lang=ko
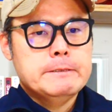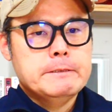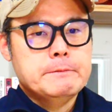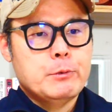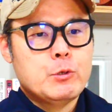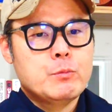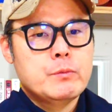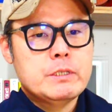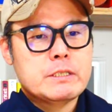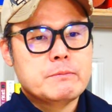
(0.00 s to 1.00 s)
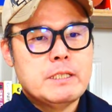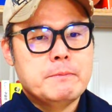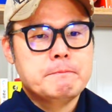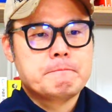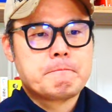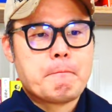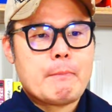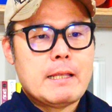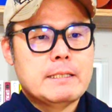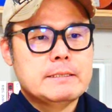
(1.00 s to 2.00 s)
어, 보통 보면 지금 참
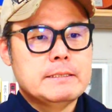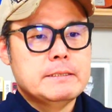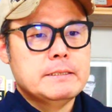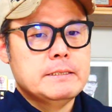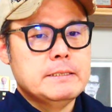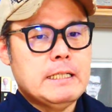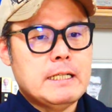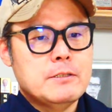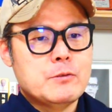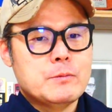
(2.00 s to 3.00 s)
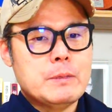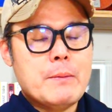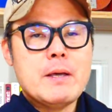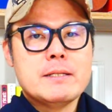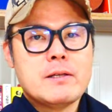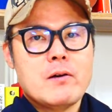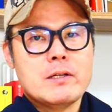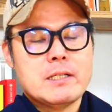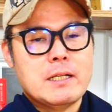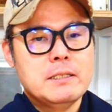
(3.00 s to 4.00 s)
어, 약간 좀 애매한
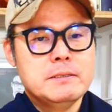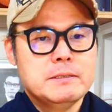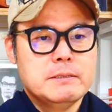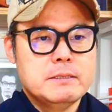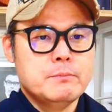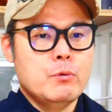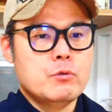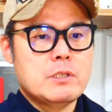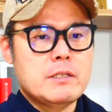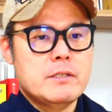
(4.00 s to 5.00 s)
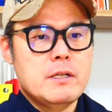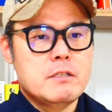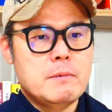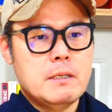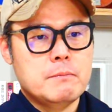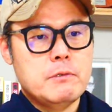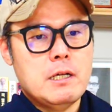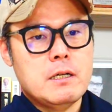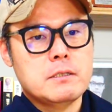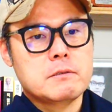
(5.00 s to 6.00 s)
상황이잖아요. 지금 보수 단체에서 막
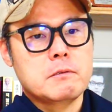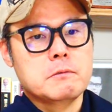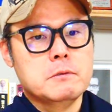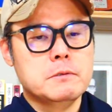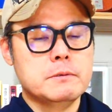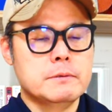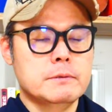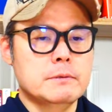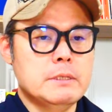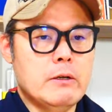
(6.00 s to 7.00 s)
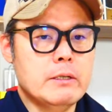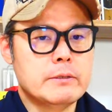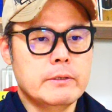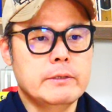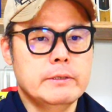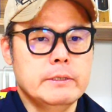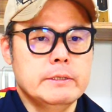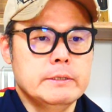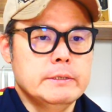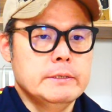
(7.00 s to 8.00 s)
플랜카드 들고 나와서
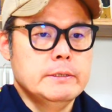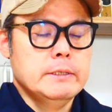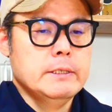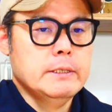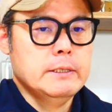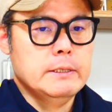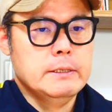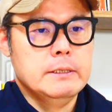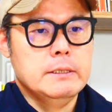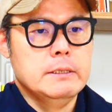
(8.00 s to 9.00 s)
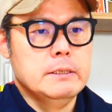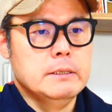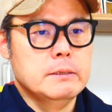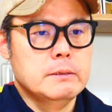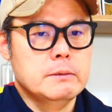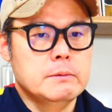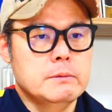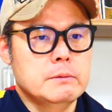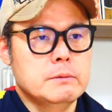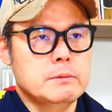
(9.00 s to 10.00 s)
어,
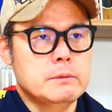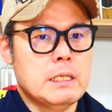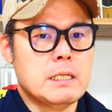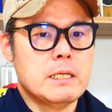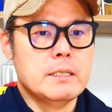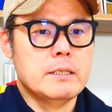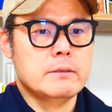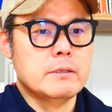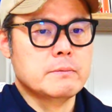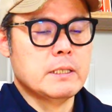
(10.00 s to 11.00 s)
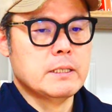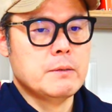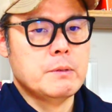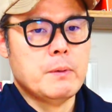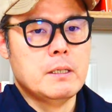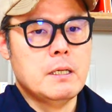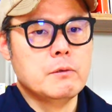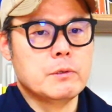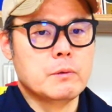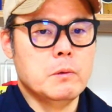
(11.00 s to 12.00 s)
한강에 대해서 지금 상당히 비판을
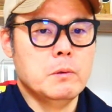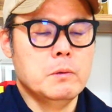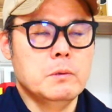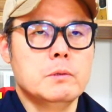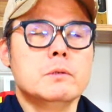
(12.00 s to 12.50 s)
하고 있고